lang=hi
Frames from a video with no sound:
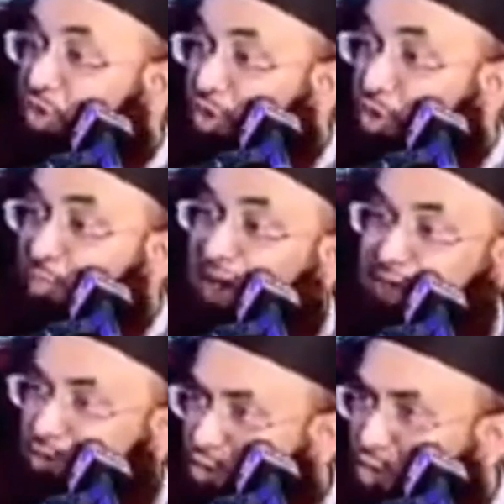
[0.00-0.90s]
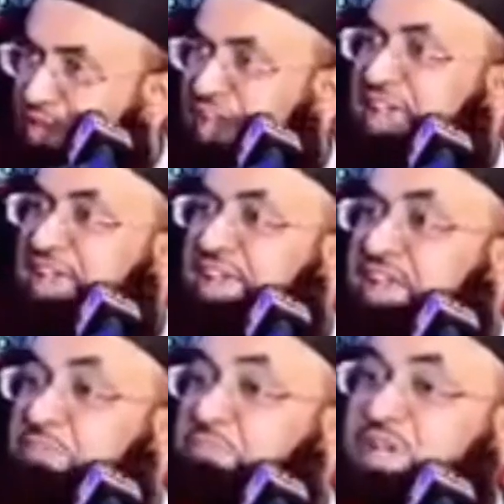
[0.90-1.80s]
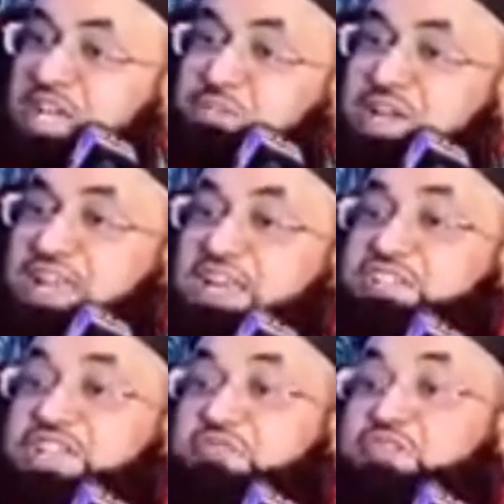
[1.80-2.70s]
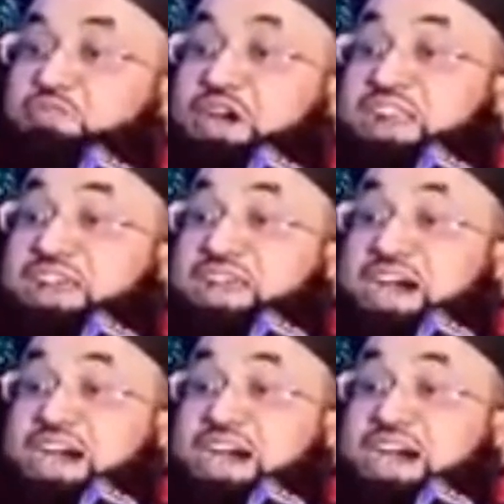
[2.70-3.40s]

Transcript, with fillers: गुरो मासूम है पीर मेरे लिशा फरमा रहे हैं